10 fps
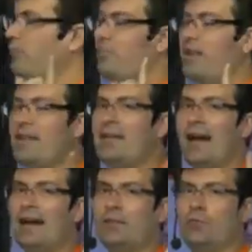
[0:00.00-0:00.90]
um
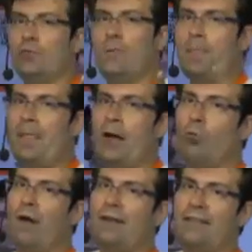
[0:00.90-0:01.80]
feriado na
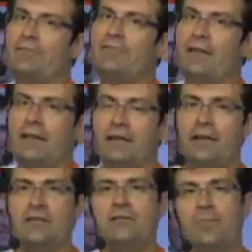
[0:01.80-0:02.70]
quarta-feira,
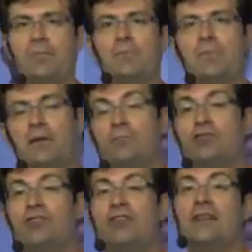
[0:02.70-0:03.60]
que é dia
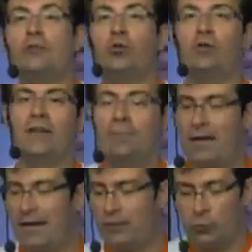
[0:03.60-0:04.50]
1 dia do
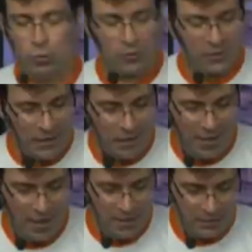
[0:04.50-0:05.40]
trabalhador, né?
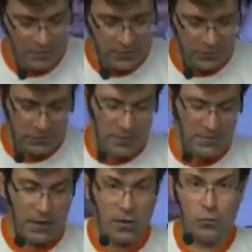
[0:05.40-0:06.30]
Dia do
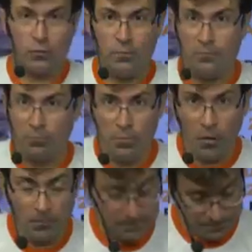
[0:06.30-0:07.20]
trabalhador.
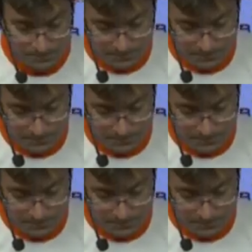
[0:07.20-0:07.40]
Bom,